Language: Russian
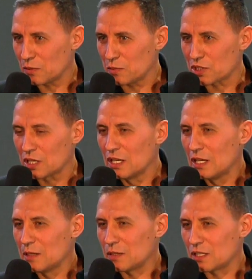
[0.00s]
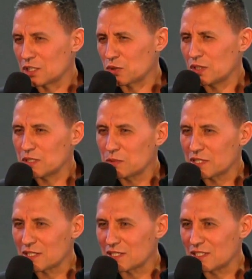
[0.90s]
Помнишь? Э, что я тебе
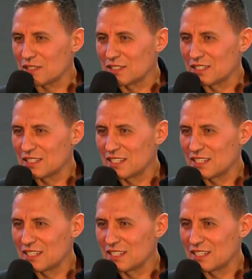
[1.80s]
сказал?